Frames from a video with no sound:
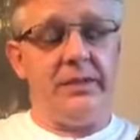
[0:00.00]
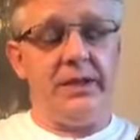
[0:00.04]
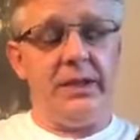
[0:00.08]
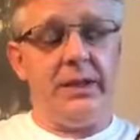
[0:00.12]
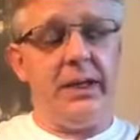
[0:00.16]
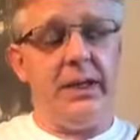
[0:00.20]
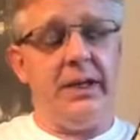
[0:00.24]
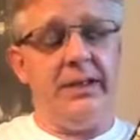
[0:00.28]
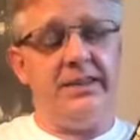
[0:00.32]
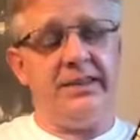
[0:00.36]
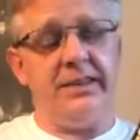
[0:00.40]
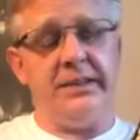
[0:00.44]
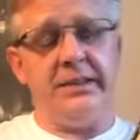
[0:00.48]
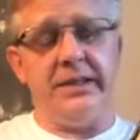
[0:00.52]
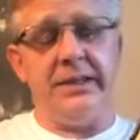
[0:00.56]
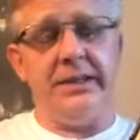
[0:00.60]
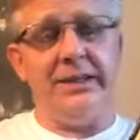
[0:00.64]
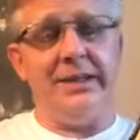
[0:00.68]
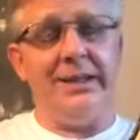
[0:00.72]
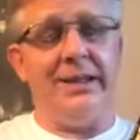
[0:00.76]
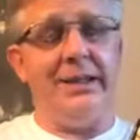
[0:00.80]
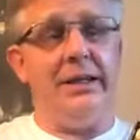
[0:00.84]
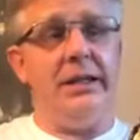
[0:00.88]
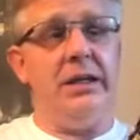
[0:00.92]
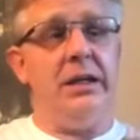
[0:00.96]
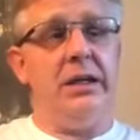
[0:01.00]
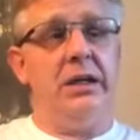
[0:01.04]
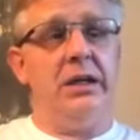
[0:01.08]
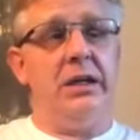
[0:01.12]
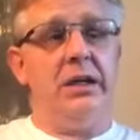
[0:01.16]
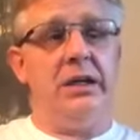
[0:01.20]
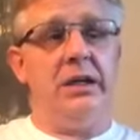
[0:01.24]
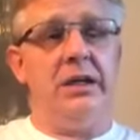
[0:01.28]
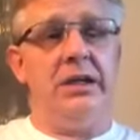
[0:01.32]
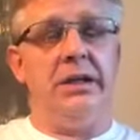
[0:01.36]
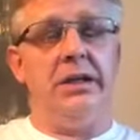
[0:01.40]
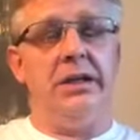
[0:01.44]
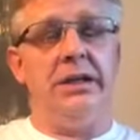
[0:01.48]
ale cytryna
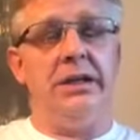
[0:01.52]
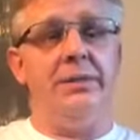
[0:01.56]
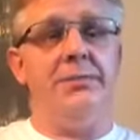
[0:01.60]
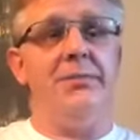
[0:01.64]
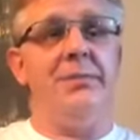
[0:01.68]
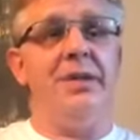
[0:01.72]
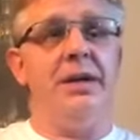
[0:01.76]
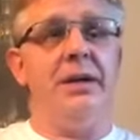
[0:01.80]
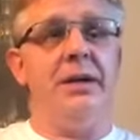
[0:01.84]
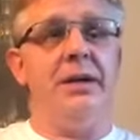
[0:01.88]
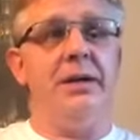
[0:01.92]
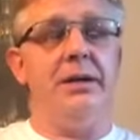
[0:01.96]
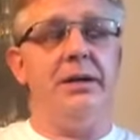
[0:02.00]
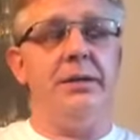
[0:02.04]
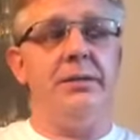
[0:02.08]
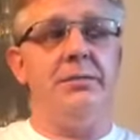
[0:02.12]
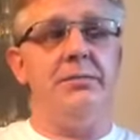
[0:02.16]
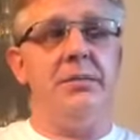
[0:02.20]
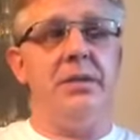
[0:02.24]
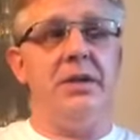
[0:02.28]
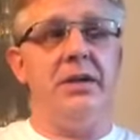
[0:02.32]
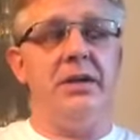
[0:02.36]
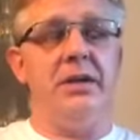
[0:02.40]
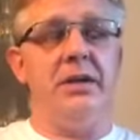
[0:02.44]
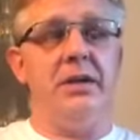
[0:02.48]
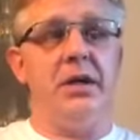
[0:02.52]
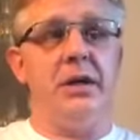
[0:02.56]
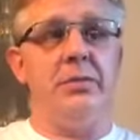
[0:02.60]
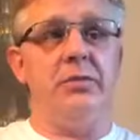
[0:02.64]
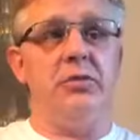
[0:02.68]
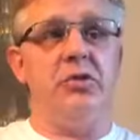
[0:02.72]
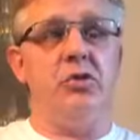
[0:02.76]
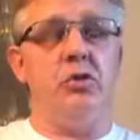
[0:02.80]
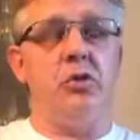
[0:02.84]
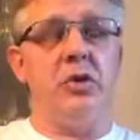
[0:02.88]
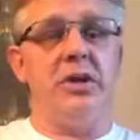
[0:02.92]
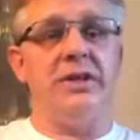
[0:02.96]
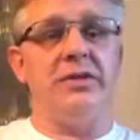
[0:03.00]
e, ma, ma,
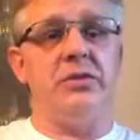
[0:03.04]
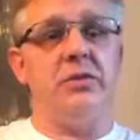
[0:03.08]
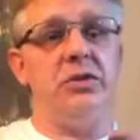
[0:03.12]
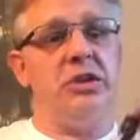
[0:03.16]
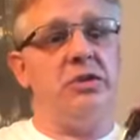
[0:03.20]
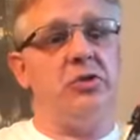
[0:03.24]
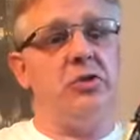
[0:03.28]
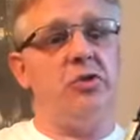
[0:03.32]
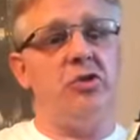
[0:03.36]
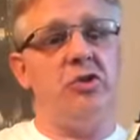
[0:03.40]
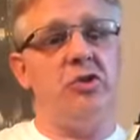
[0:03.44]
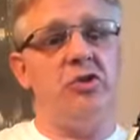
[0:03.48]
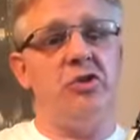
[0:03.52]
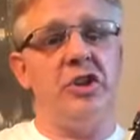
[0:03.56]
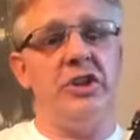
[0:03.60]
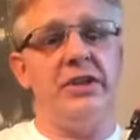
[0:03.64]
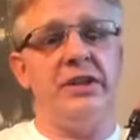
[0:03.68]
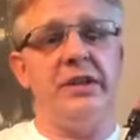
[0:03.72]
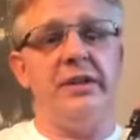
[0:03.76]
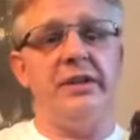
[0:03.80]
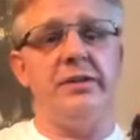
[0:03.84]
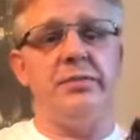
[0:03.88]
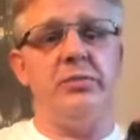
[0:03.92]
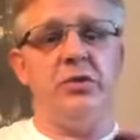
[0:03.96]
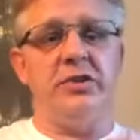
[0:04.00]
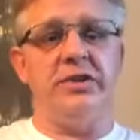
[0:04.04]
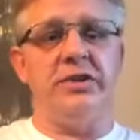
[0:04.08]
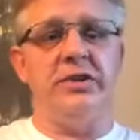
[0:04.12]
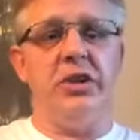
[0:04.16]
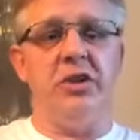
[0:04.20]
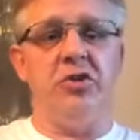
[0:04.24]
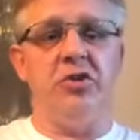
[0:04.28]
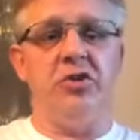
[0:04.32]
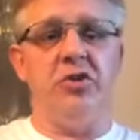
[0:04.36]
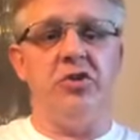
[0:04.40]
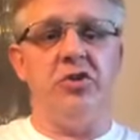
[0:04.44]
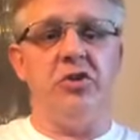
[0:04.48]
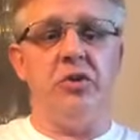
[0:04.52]
jakby się okazuje, troszeczkę nawet
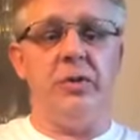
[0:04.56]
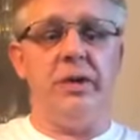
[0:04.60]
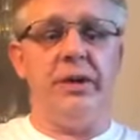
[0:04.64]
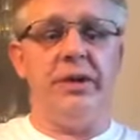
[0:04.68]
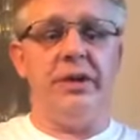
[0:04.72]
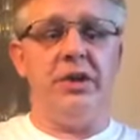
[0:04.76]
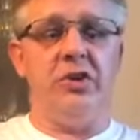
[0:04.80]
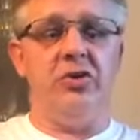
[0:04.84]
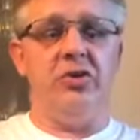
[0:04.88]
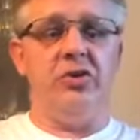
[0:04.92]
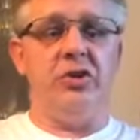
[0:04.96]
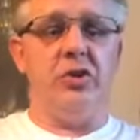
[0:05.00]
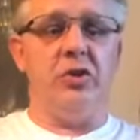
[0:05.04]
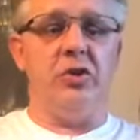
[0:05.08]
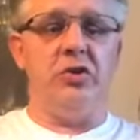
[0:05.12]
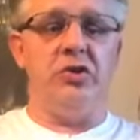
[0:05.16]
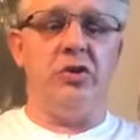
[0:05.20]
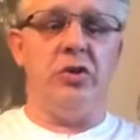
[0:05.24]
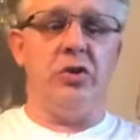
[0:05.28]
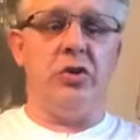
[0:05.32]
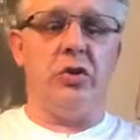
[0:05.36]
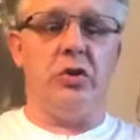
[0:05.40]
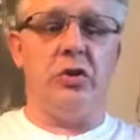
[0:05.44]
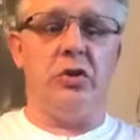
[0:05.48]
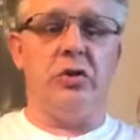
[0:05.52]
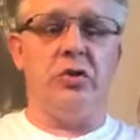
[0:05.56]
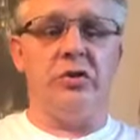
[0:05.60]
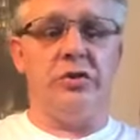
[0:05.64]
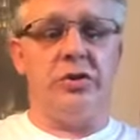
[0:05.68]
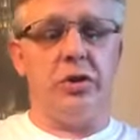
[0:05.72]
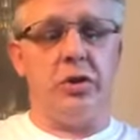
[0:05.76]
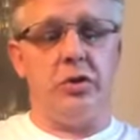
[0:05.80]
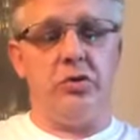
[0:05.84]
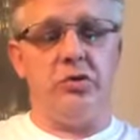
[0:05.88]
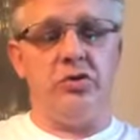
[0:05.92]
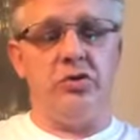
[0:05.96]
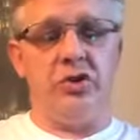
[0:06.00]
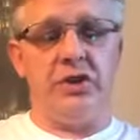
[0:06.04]
mocniejsze działanie, jeśli chodzi o
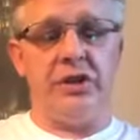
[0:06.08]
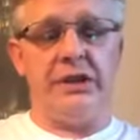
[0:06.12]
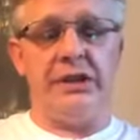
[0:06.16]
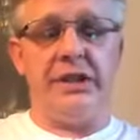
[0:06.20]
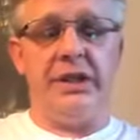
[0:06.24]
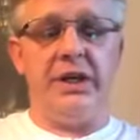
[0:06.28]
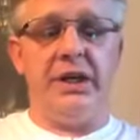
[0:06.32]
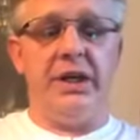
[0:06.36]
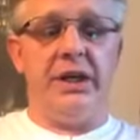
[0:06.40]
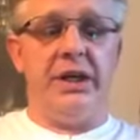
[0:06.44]
trądzik.